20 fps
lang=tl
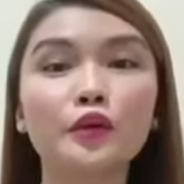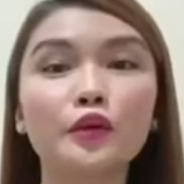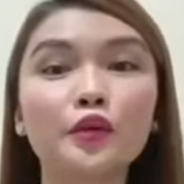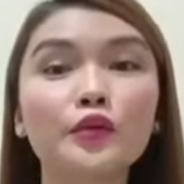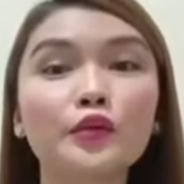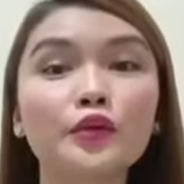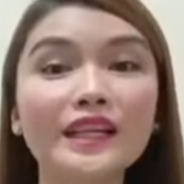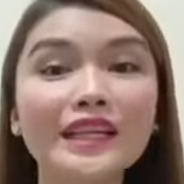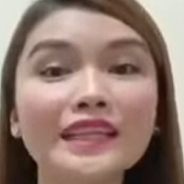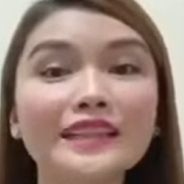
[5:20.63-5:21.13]

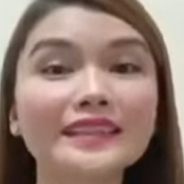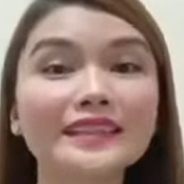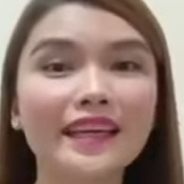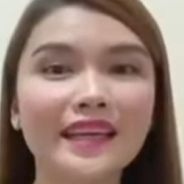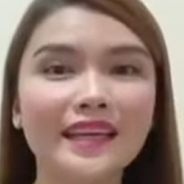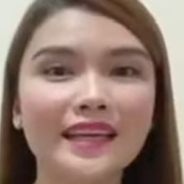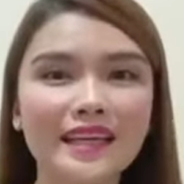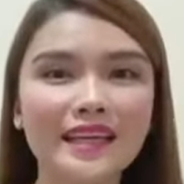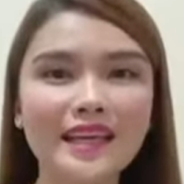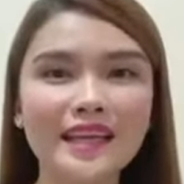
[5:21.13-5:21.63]
through
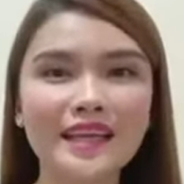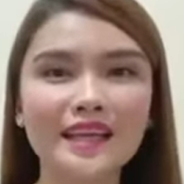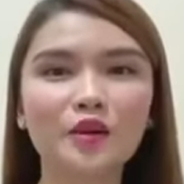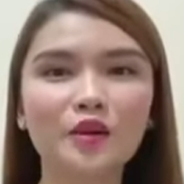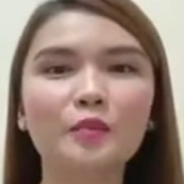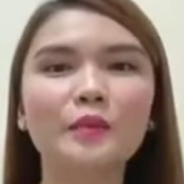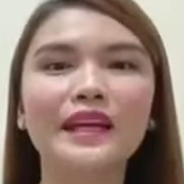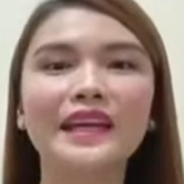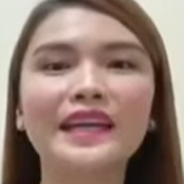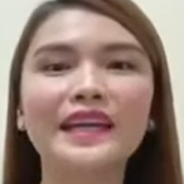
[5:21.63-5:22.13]
retailing.
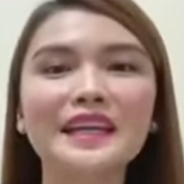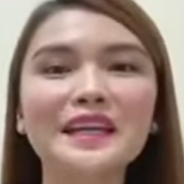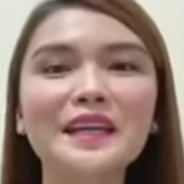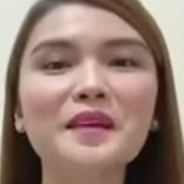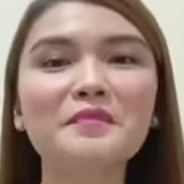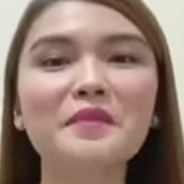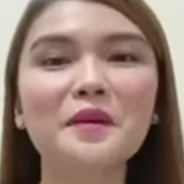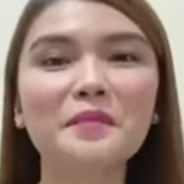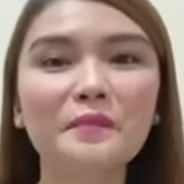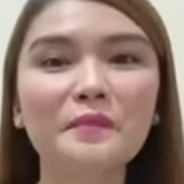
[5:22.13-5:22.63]
Kung mahilig
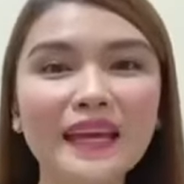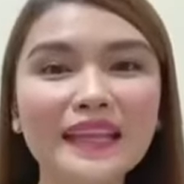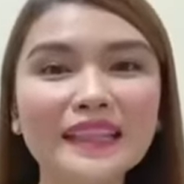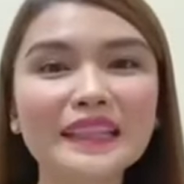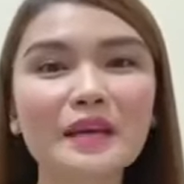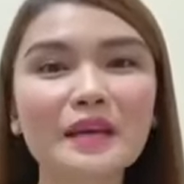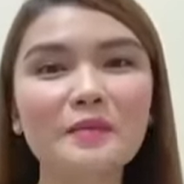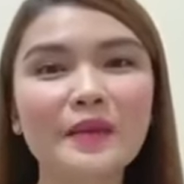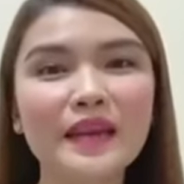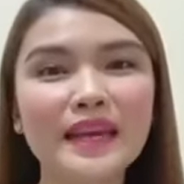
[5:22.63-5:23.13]
ka
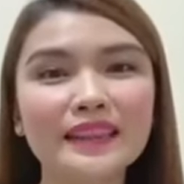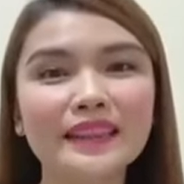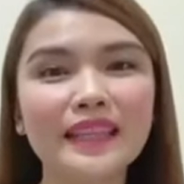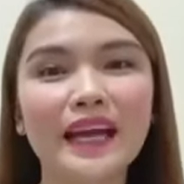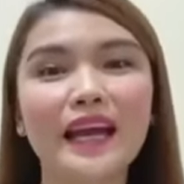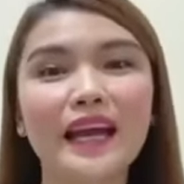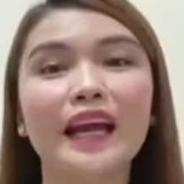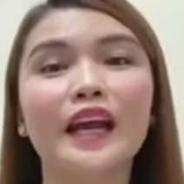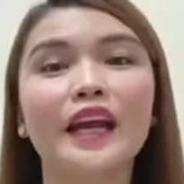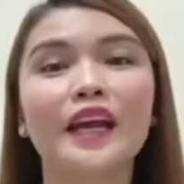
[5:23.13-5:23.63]

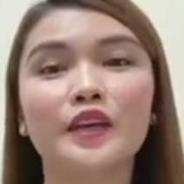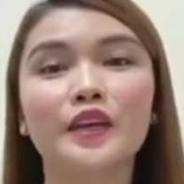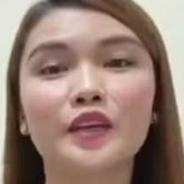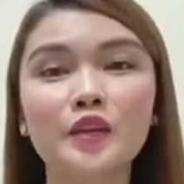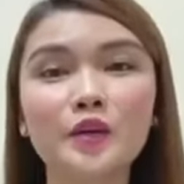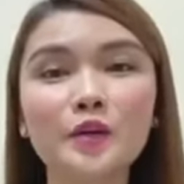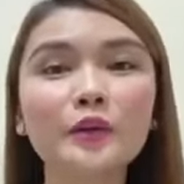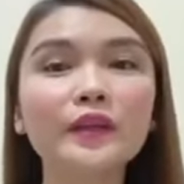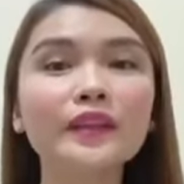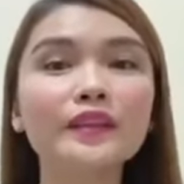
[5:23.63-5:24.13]
magbenta-benta,
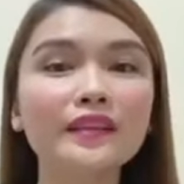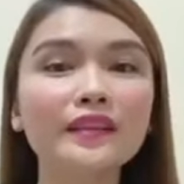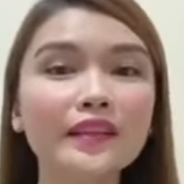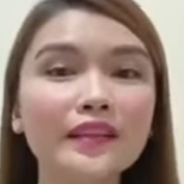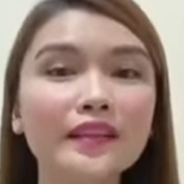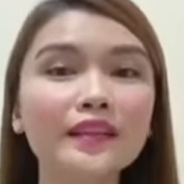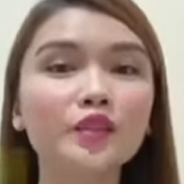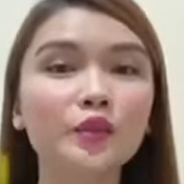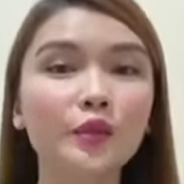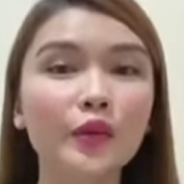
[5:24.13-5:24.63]
you will
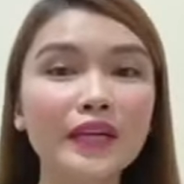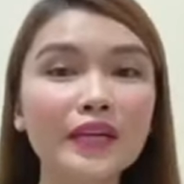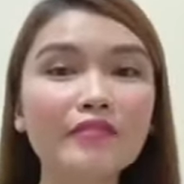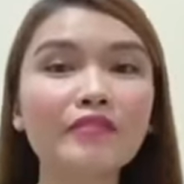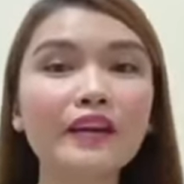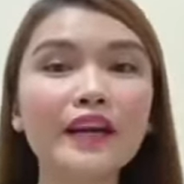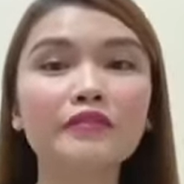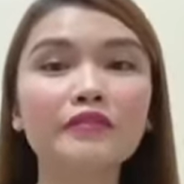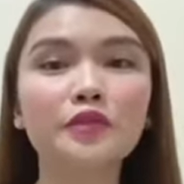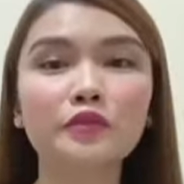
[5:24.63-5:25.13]
earn
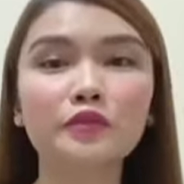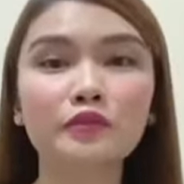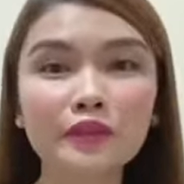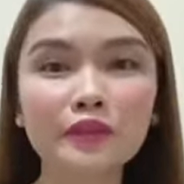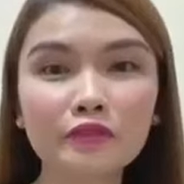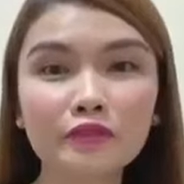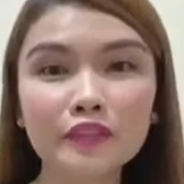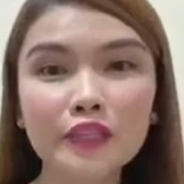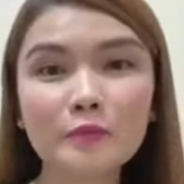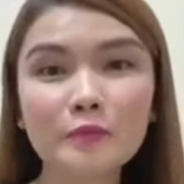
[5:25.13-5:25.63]
25 to
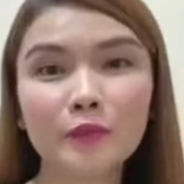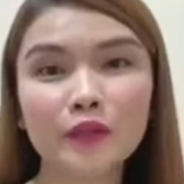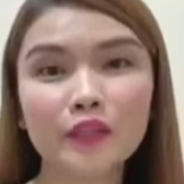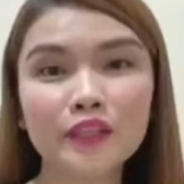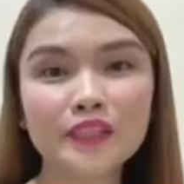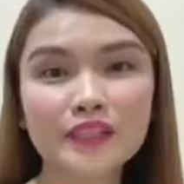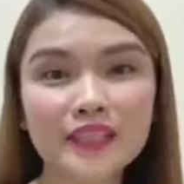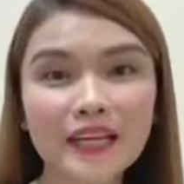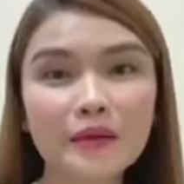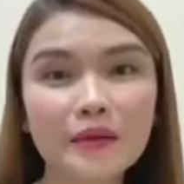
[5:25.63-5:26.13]
50%
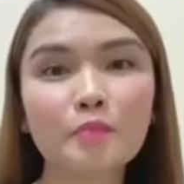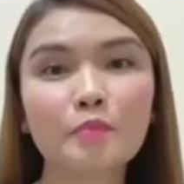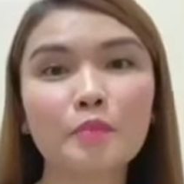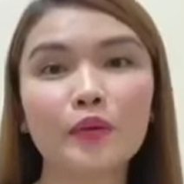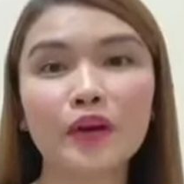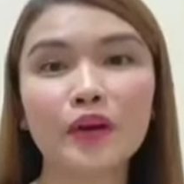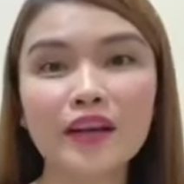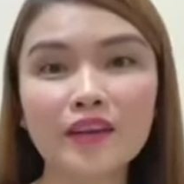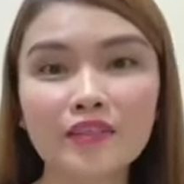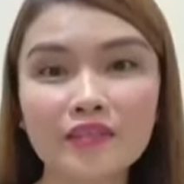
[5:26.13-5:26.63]

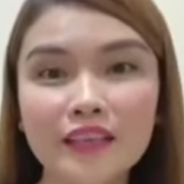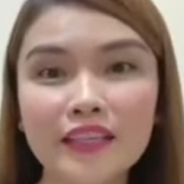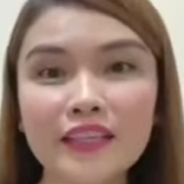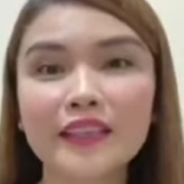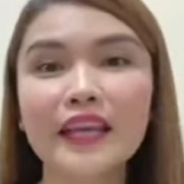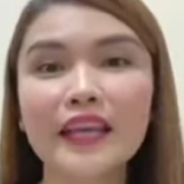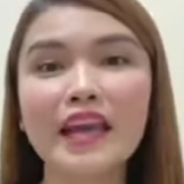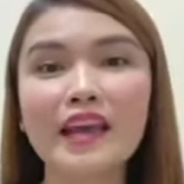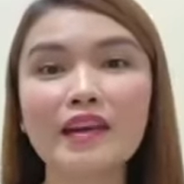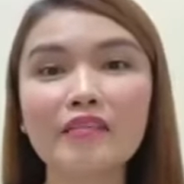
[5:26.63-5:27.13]
profit
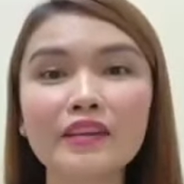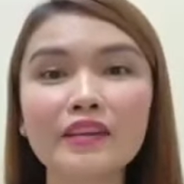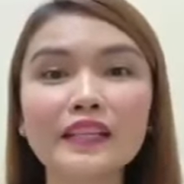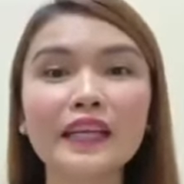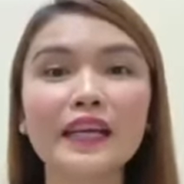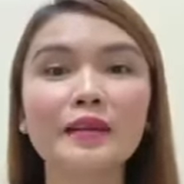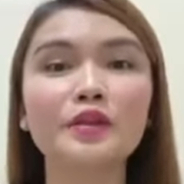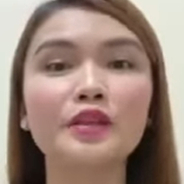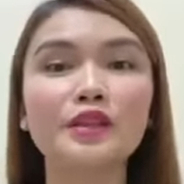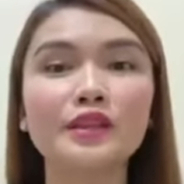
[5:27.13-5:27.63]
every
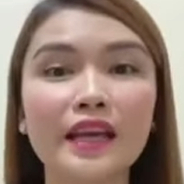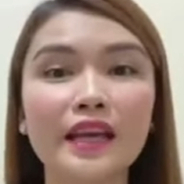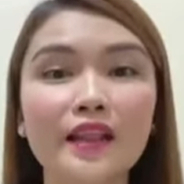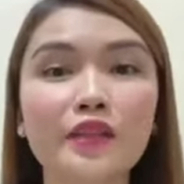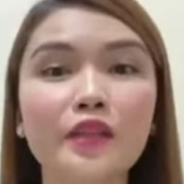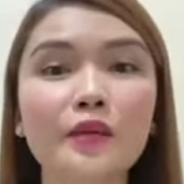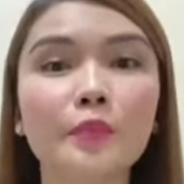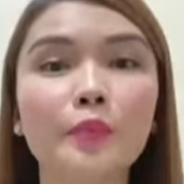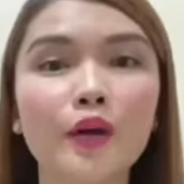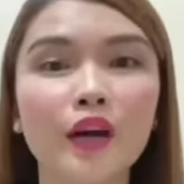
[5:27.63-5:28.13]
time you sell
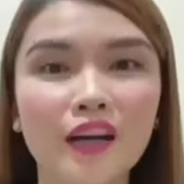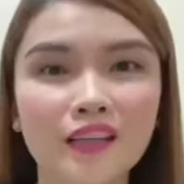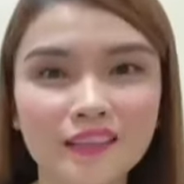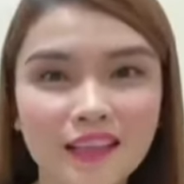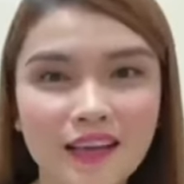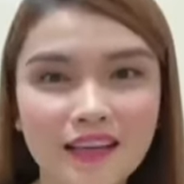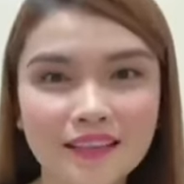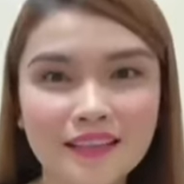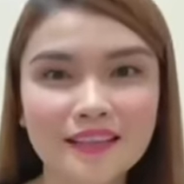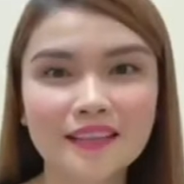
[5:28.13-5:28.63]
the
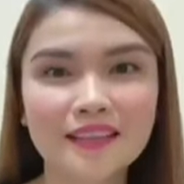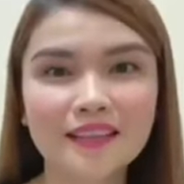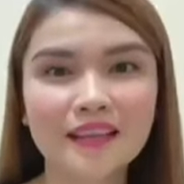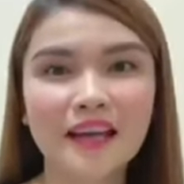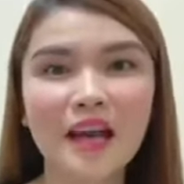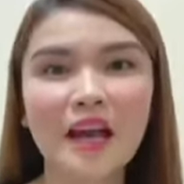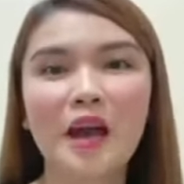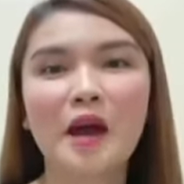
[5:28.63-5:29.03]
products.